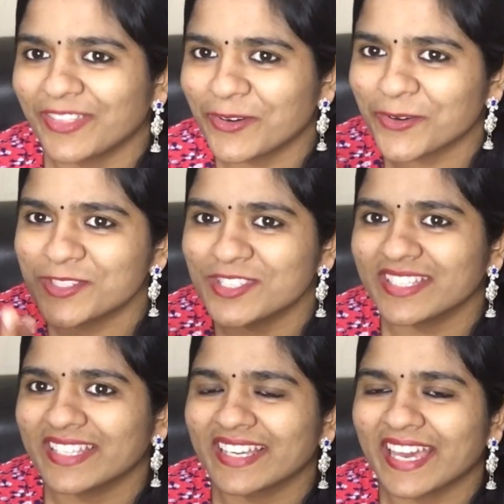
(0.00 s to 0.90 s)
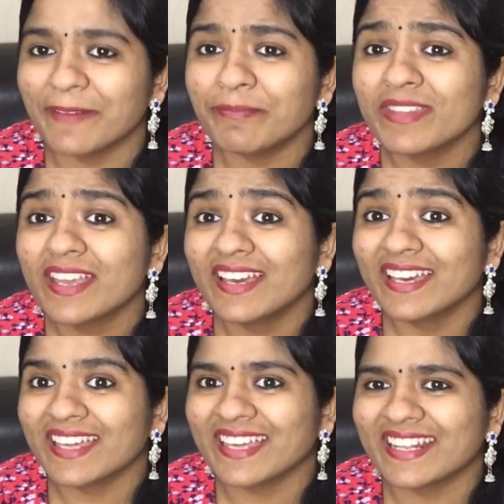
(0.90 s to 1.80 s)
ஏதோ கொஞ்சம் இருக்கேன்
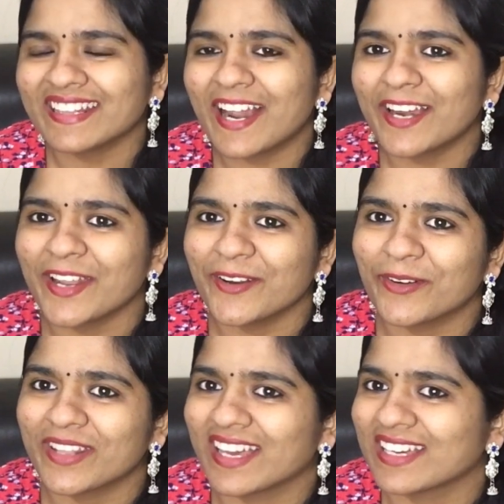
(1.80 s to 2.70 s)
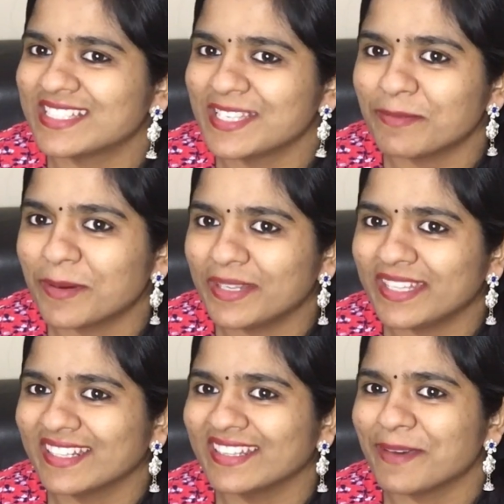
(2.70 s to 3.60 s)
இருந்தாலும் என்னோட ரகசியம்
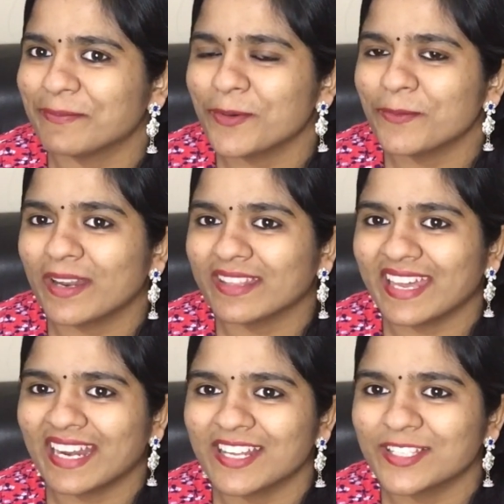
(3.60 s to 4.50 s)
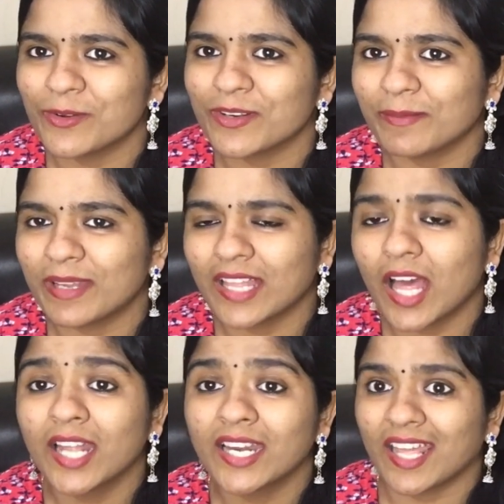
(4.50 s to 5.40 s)
அப்படிங்கிறது எப்போ போல தான் எல்லோரும் சொல்கிற மாதிரி
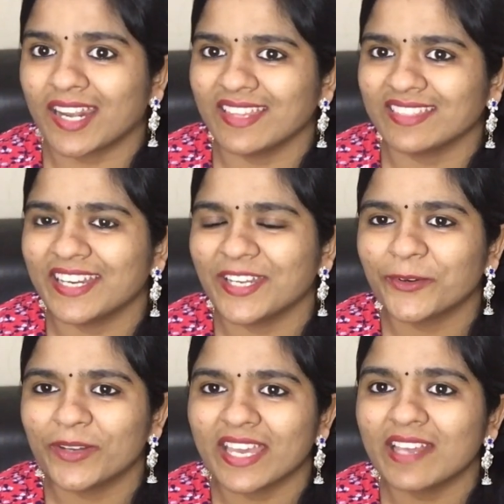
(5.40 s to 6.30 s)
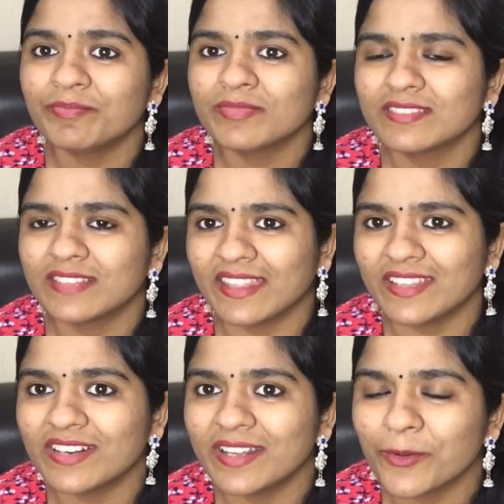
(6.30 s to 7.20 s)
தான் நிறைய தண்ணி குடிங்க
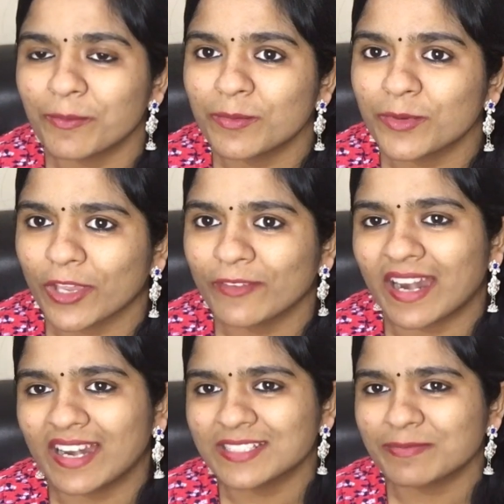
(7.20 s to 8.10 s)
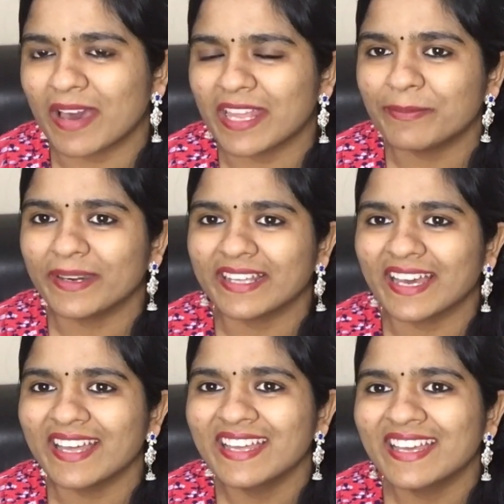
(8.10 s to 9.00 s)
அதை விட ரொம்ப முக்கியம் நல்லா ஸ்மைல்
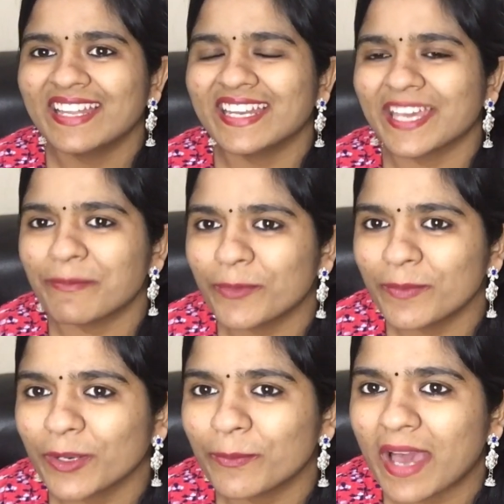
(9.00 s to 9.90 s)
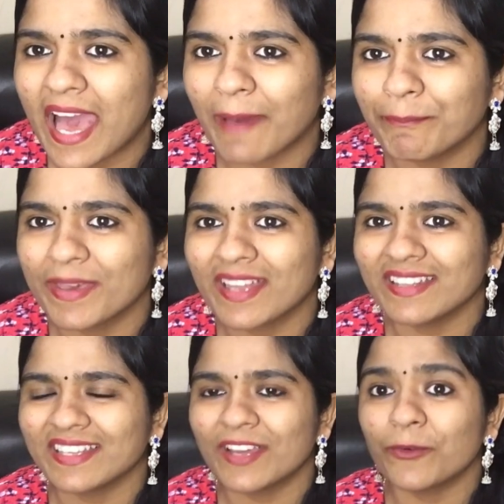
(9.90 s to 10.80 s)
பண்ணுங்கள் நீங்கள் எப்போவுமே ரொம்ப ஹாப்பியாக
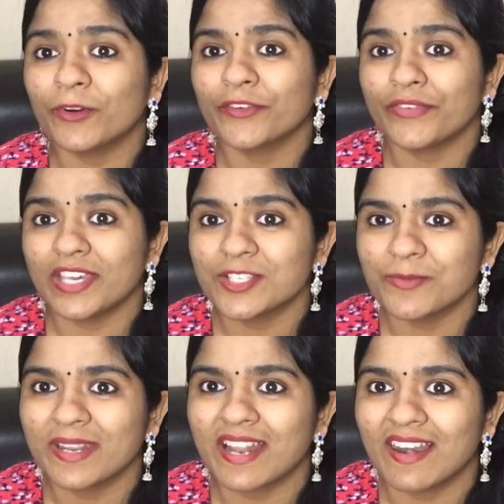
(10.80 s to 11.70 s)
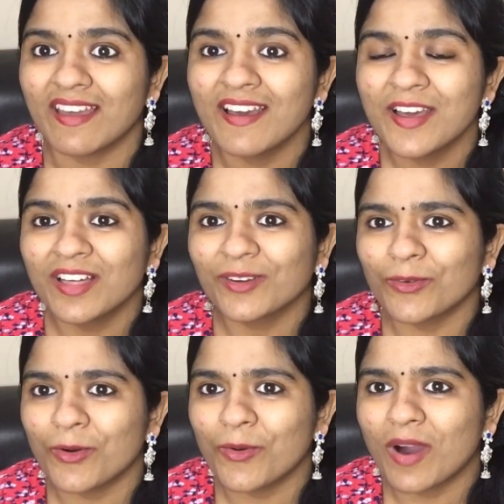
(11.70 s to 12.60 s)
இருந்தீங்கன்னா உங்களோட ஃபேஸுமே நல்லா
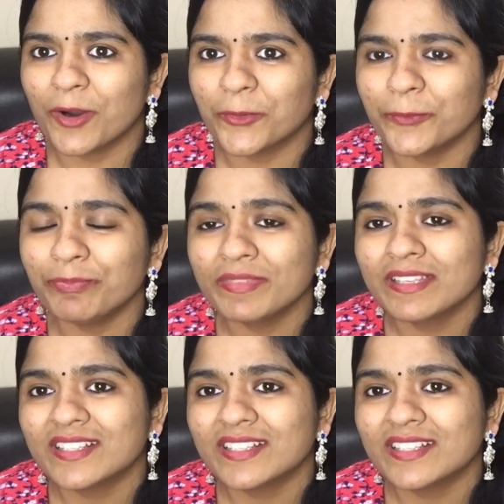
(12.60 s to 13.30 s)
க்ளோ ஆகும்